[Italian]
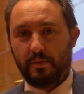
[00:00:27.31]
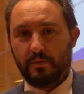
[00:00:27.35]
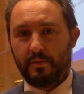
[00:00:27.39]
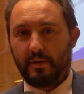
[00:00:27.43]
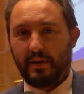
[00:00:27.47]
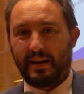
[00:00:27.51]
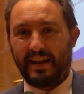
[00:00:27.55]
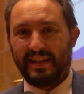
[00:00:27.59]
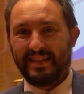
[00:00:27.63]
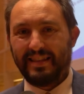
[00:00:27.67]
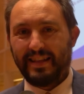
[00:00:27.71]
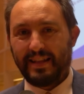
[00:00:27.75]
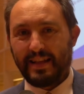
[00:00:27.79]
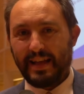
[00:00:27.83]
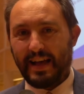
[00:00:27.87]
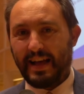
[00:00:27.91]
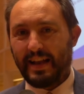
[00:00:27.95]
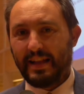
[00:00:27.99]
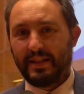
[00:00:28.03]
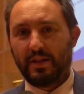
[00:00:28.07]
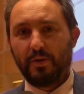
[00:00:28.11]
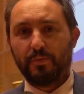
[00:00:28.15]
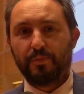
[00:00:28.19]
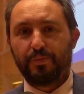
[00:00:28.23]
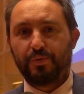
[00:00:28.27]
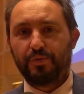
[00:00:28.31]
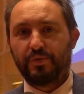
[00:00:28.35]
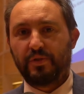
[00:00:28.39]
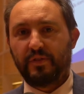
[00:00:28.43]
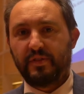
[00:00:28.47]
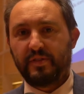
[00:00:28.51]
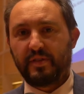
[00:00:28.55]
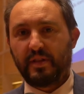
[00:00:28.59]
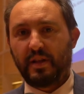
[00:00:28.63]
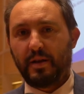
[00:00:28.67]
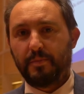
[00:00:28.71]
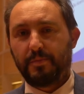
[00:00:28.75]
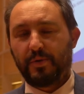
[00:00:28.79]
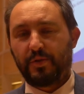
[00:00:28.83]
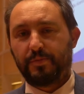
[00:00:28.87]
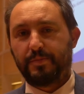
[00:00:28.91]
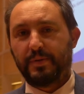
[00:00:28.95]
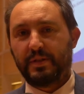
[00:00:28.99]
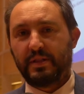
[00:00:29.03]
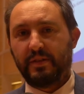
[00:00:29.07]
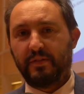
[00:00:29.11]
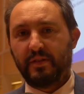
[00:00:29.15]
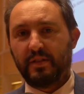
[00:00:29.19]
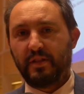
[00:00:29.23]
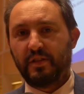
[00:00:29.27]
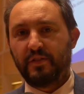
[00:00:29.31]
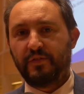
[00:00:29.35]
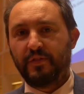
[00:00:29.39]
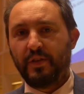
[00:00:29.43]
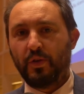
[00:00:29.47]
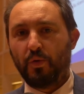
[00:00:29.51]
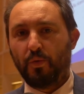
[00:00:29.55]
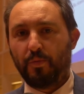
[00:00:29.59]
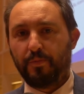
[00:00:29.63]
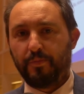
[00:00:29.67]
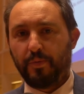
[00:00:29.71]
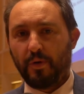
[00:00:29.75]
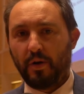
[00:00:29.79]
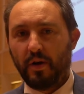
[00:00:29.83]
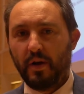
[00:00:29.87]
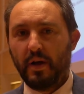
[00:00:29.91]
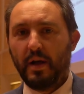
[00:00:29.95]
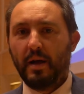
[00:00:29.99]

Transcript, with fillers: radicale da un punto di vista delle prospettive di sviluppo